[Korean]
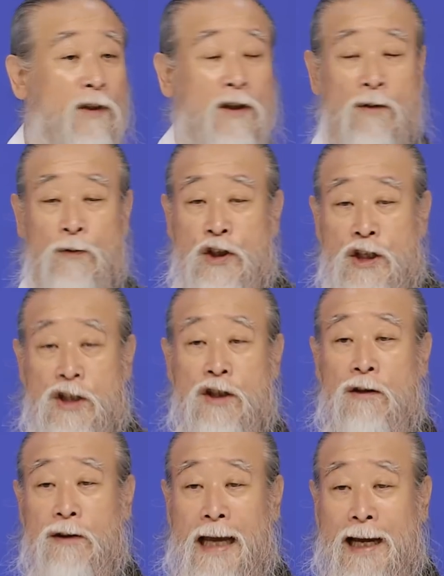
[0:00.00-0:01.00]
그럼
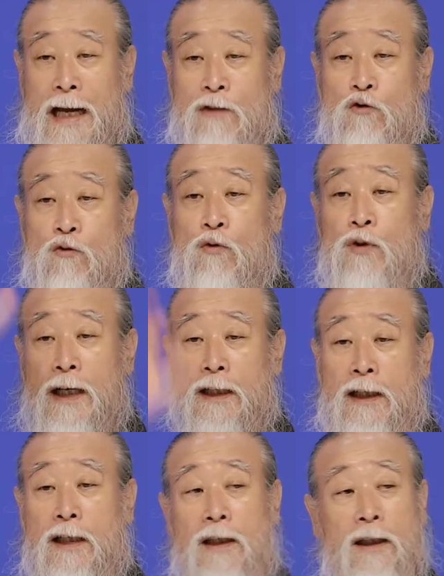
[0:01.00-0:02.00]
지식을 다 갖추고
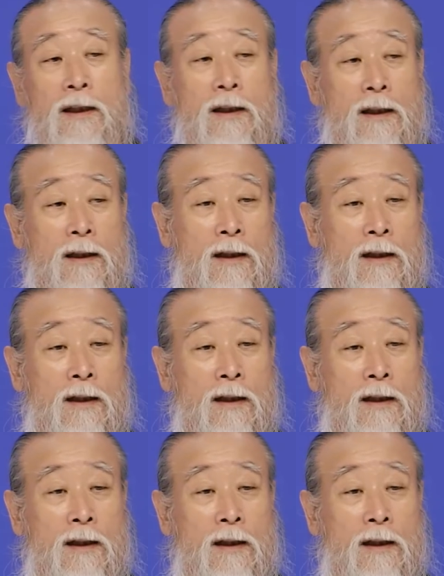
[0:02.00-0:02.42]
나니까